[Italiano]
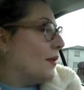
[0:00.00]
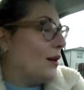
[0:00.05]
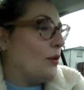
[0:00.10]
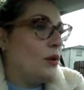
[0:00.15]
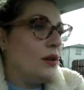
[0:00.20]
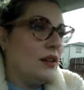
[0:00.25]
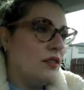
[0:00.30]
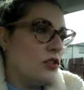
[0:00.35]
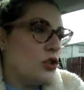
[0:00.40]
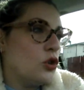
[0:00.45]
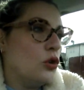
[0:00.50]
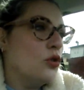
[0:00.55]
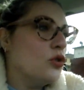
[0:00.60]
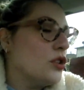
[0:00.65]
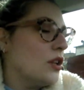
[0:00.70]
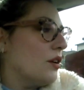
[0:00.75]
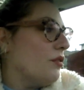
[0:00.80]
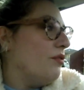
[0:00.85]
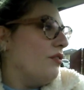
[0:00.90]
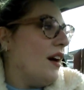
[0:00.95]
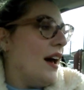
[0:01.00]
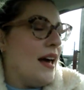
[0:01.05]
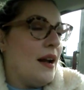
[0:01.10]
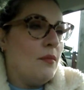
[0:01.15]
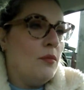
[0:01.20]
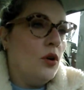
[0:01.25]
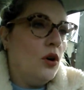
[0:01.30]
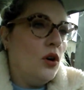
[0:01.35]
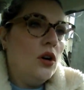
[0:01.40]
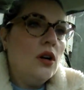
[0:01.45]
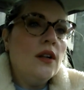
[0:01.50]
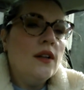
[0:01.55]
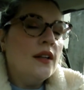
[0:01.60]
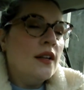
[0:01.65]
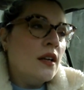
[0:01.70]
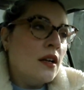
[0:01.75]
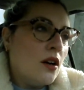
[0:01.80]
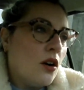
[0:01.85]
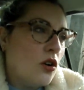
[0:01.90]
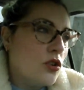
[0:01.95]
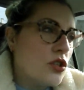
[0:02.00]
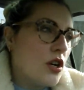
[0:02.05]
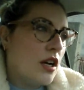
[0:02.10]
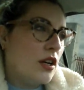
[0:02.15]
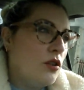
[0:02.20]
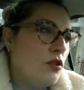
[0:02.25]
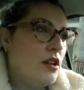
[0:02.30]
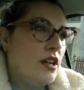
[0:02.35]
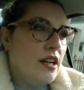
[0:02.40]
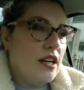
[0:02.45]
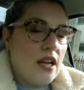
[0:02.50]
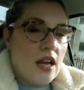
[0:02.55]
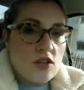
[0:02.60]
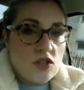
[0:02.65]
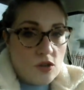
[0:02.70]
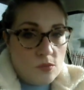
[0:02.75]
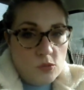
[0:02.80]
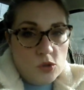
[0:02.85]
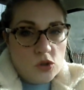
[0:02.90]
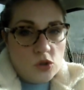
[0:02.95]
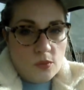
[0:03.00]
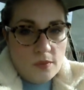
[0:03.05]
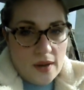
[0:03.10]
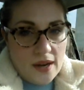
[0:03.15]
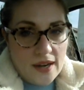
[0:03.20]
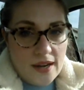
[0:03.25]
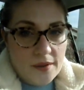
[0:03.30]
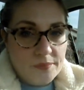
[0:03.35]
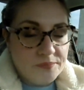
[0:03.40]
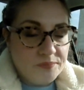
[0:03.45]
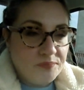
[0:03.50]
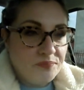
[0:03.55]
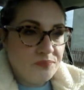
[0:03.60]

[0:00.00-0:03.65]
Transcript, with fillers: Manuel deve solo star fermo, cosa che non gli riesce molto bene.